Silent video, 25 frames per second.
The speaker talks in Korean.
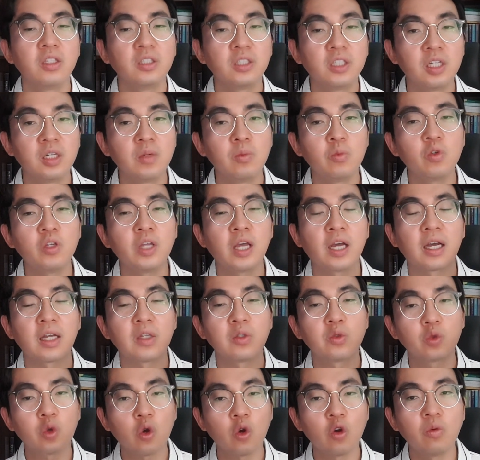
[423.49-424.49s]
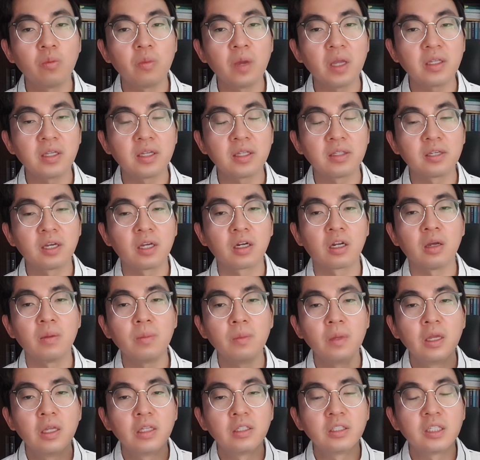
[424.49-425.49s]
질문이 약간
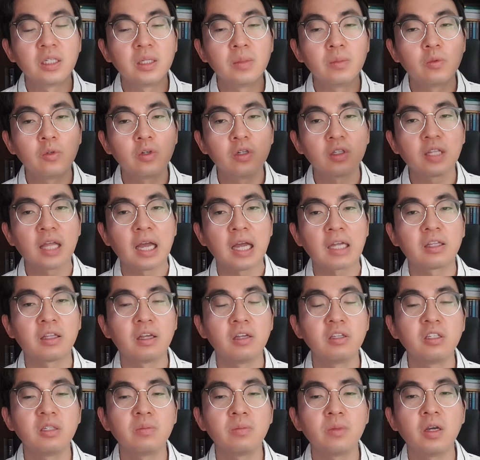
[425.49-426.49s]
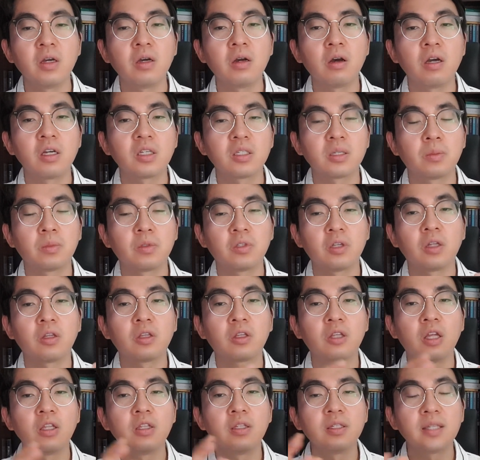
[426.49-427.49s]
촉매제처럼 질문을 탁 던지면 거기서부터
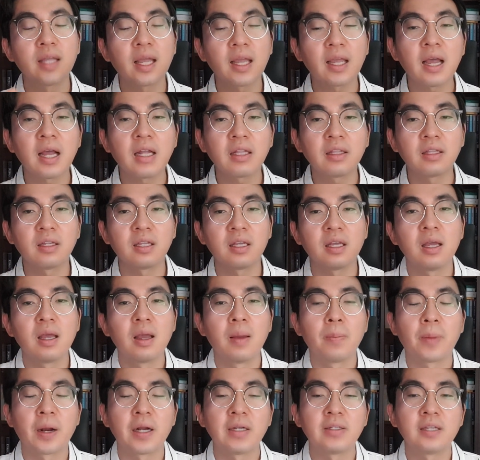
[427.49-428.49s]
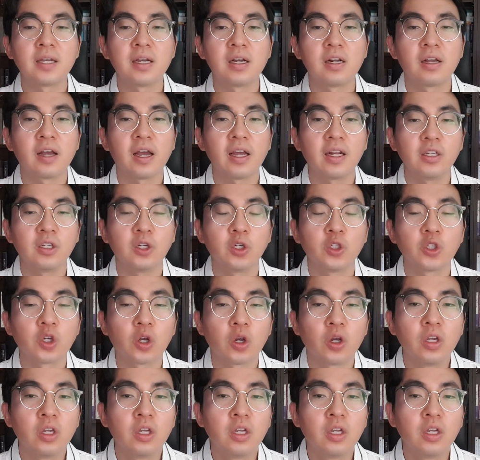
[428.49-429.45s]
어떤 생각들이 발생을 하는 거죠.